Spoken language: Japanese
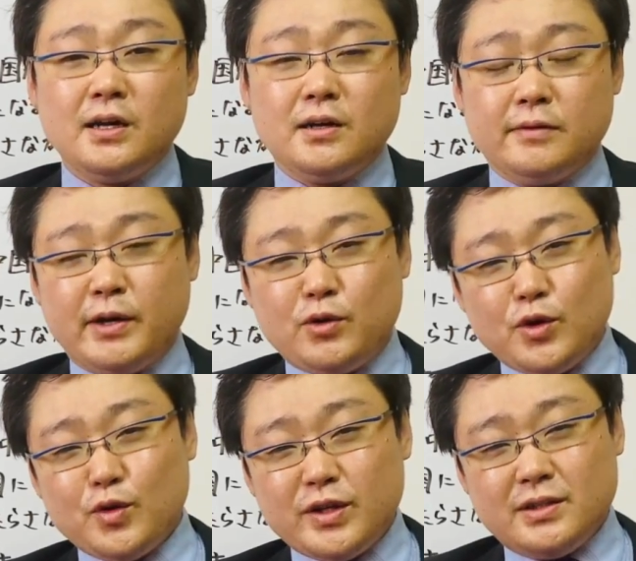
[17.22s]
えまあ、
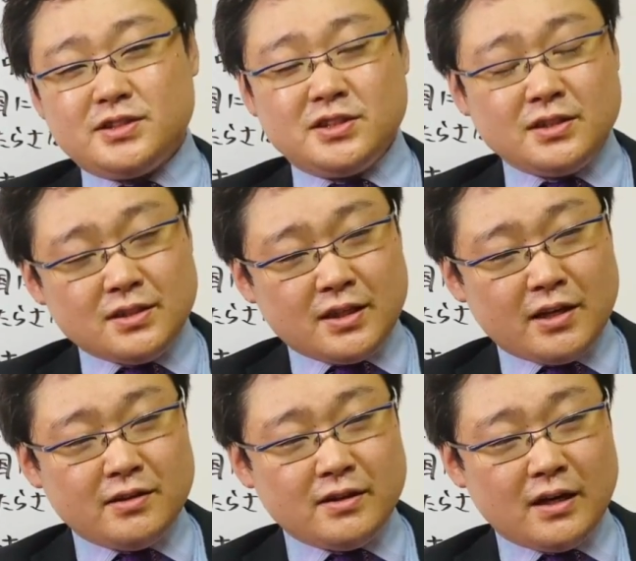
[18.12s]
これはね真
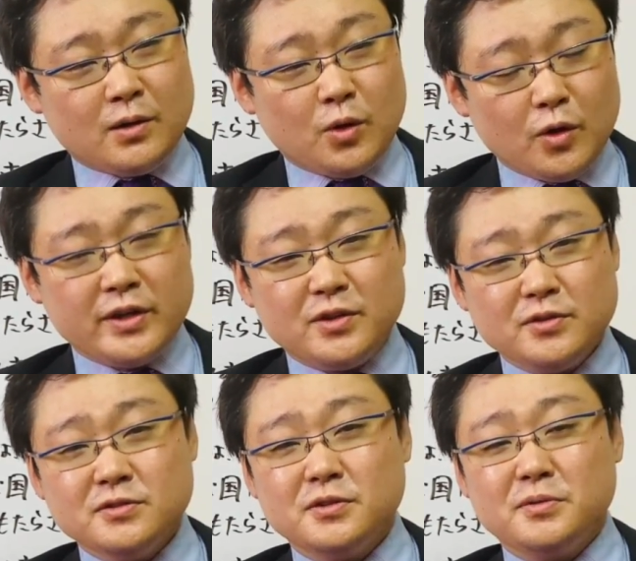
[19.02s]
剣な講義と
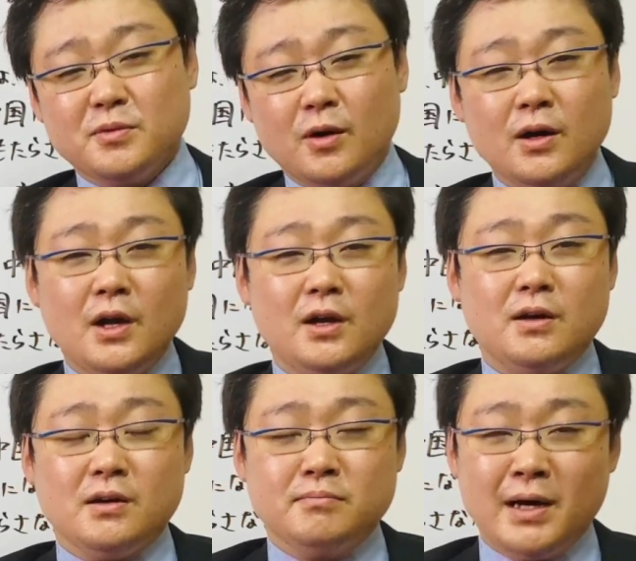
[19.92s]
いうよりも
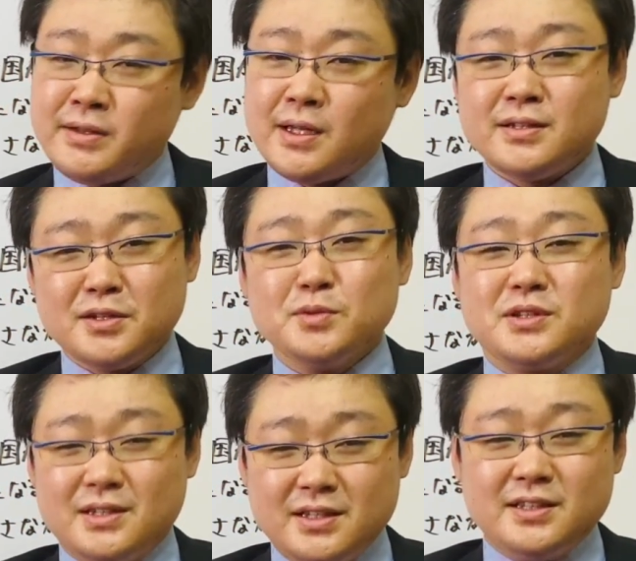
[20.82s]
漫談だと思っ
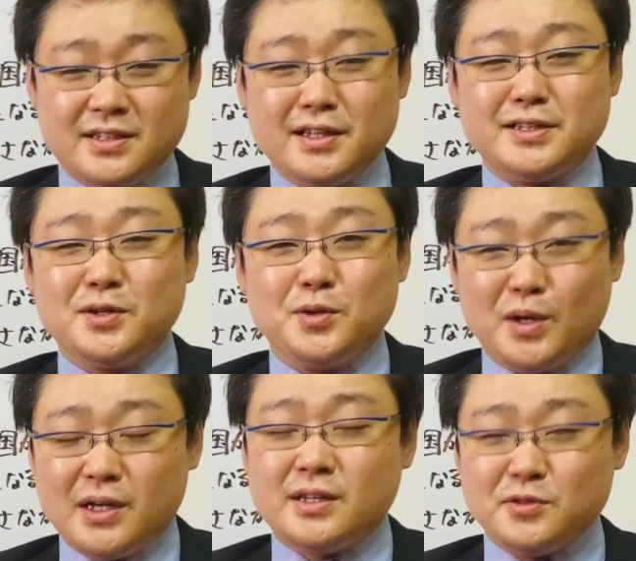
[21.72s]
て聞いていただいた方
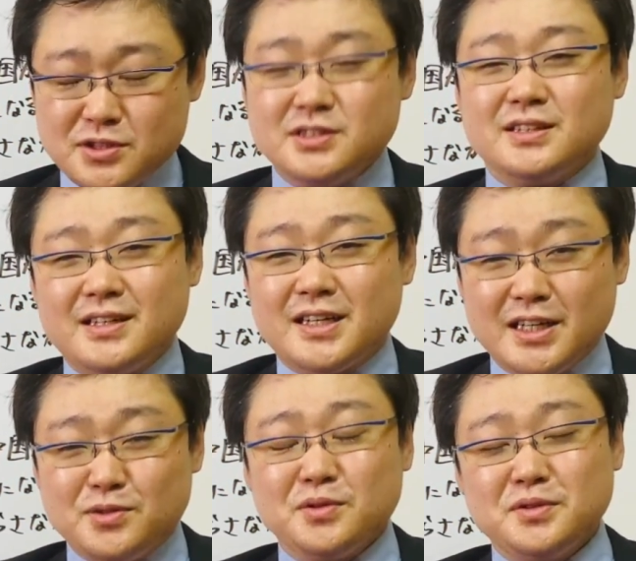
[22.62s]
が楽しいんじゃないか
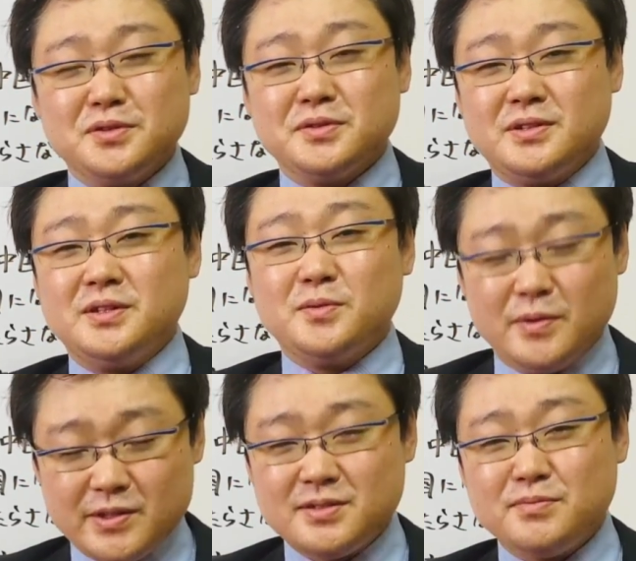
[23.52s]
なというふうに
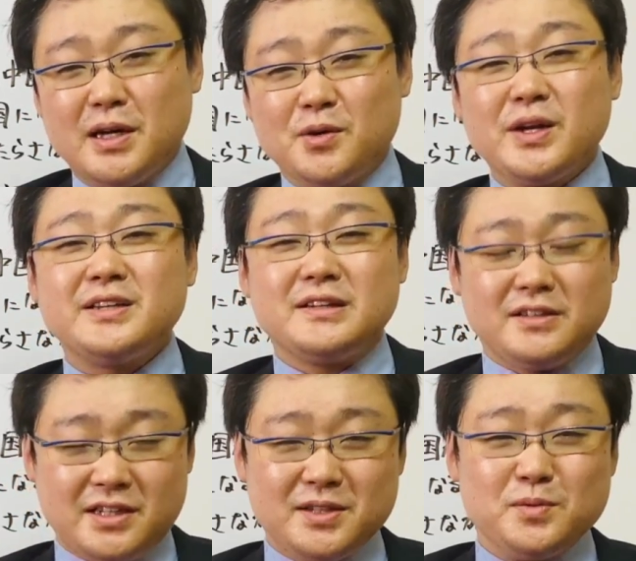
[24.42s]
思います。まあ、ご覧いただ
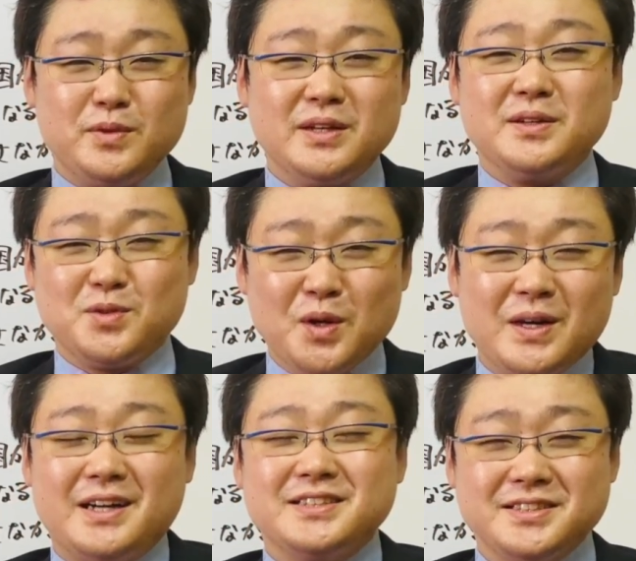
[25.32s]
いた方もみんなそのよ
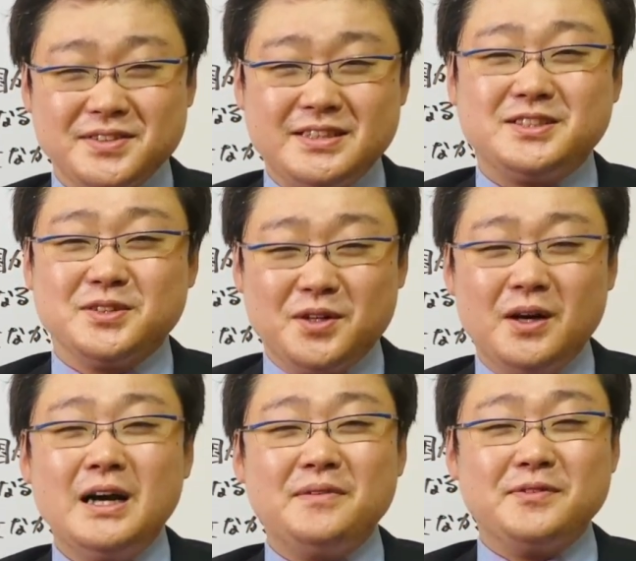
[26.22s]
うな感じの印象
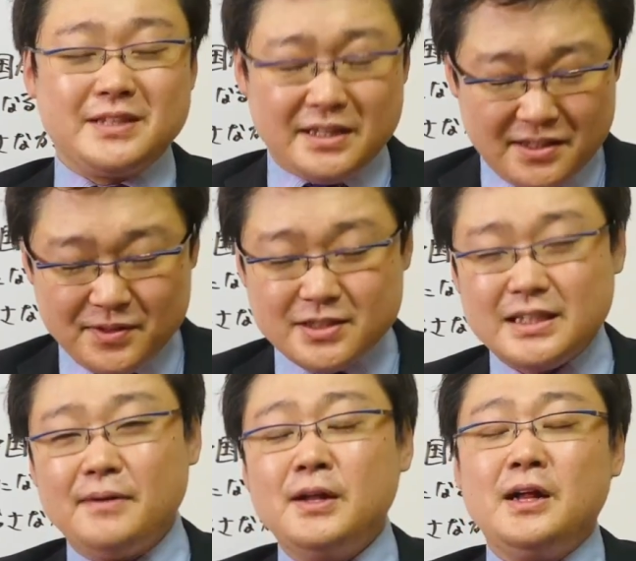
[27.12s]
を持たれていました。